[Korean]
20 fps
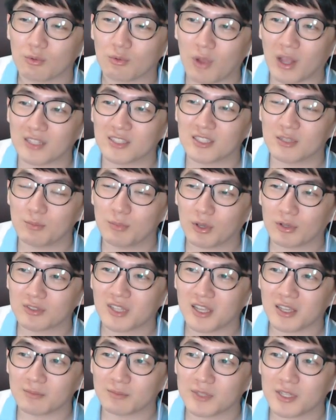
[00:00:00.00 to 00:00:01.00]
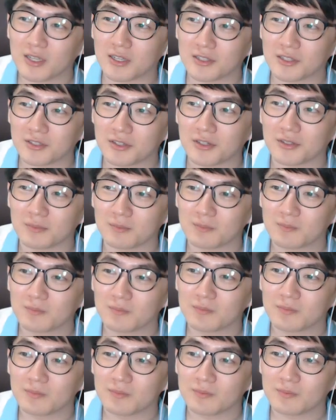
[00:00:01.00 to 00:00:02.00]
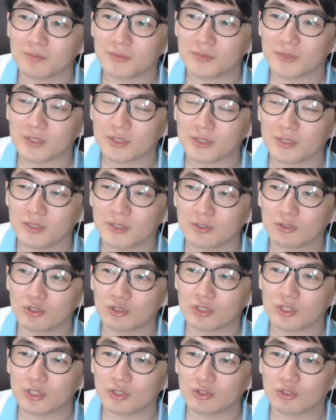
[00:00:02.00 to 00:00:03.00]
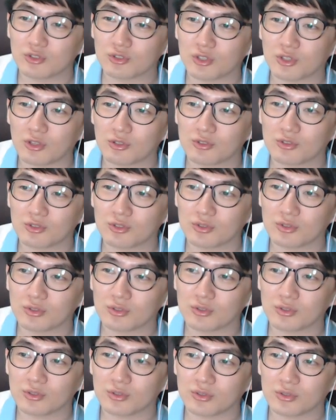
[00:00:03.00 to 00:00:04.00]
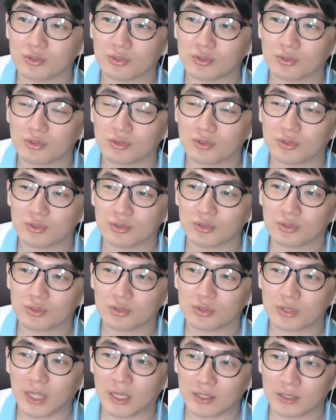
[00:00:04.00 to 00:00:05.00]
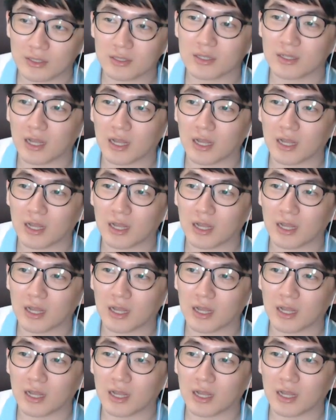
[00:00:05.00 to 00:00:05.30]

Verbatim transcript: 관심병사 입장에서 그 추신수 선수의 그